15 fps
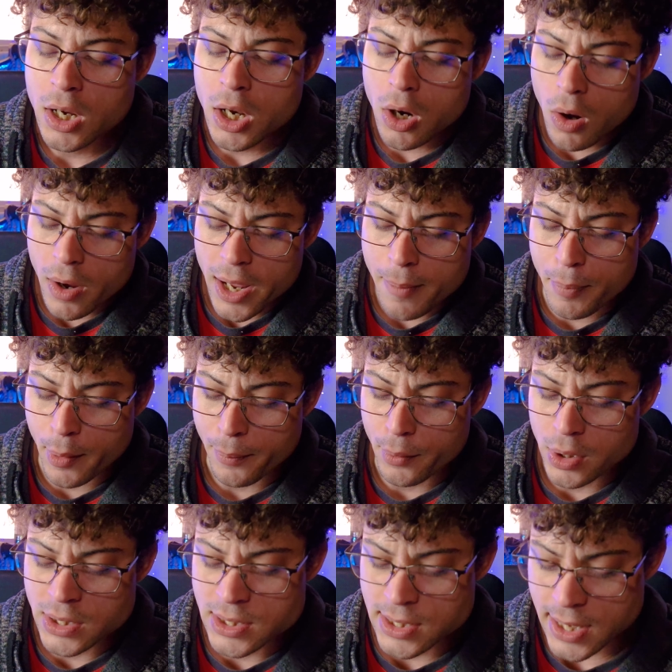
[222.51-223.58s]
No es por
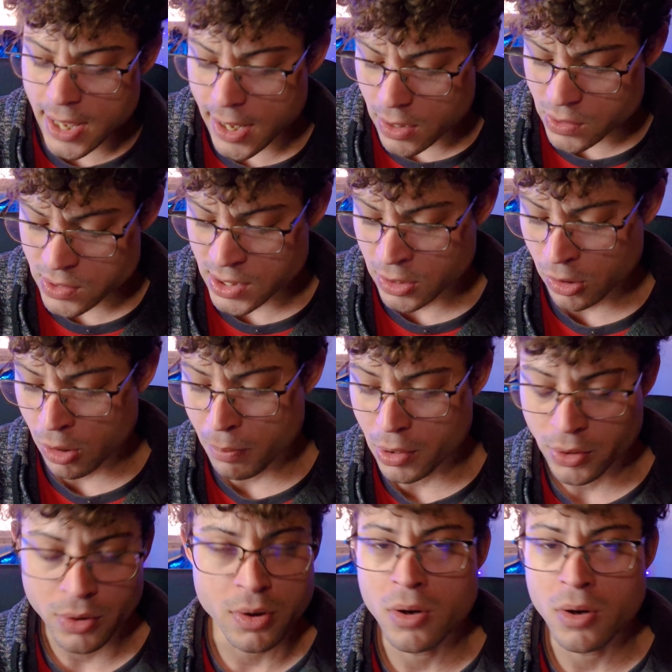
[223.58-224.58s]
publicidad, o sea, es todo lo